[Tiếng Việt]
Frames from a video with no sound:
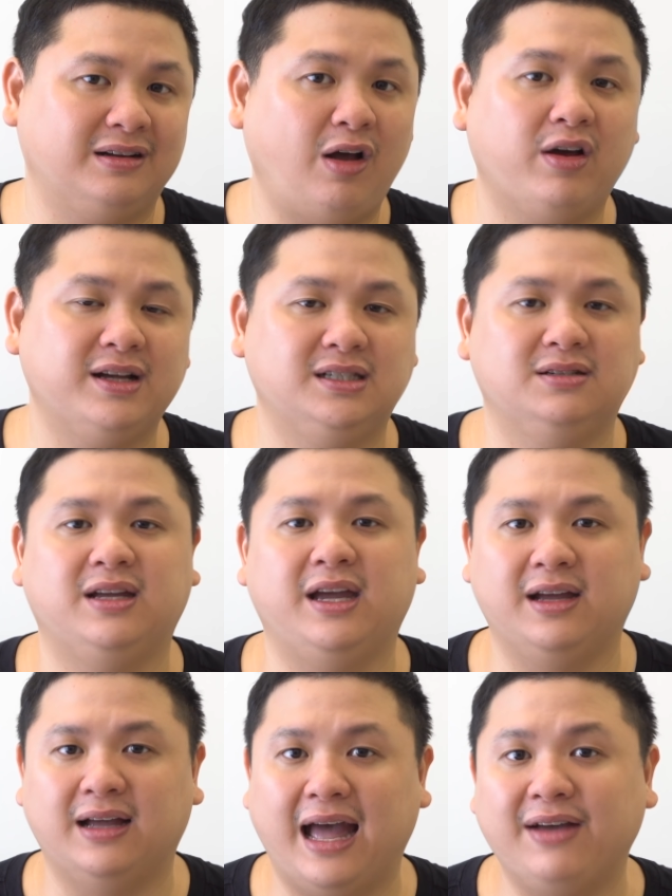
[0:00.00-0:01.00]
coi cái sự
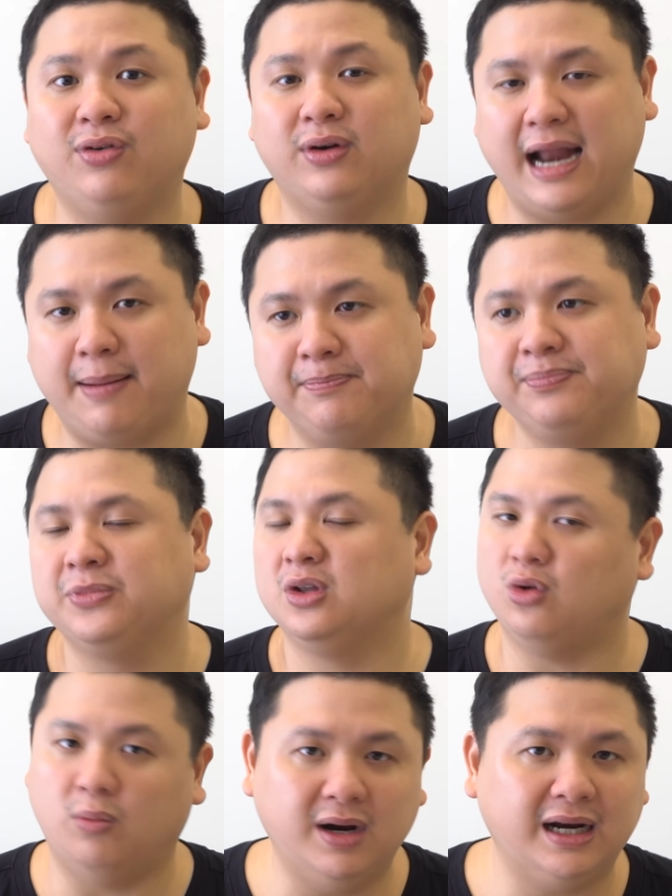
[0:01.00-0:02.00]
kiện iPhone 5
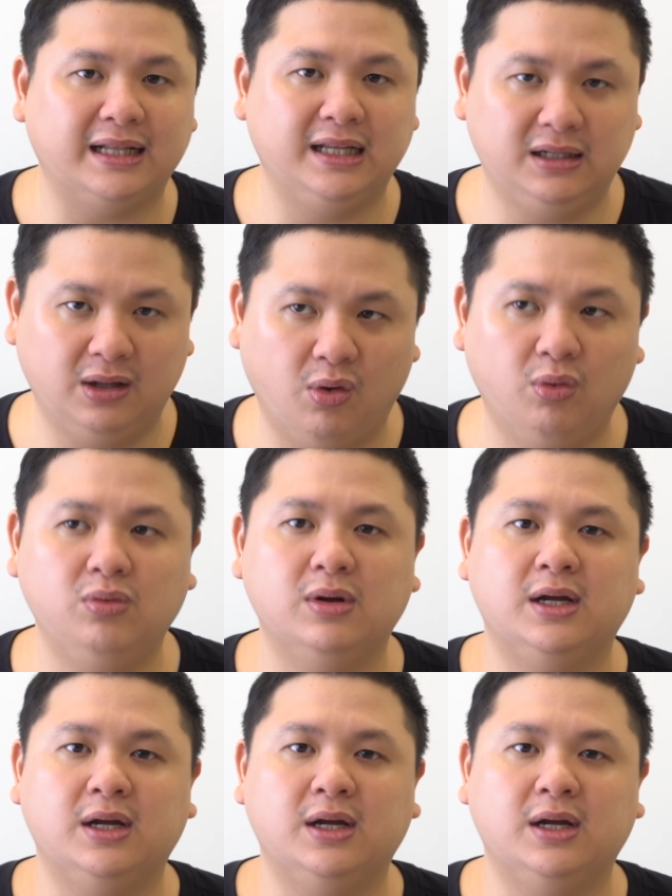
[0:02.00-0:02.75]
cũng rất là thích thú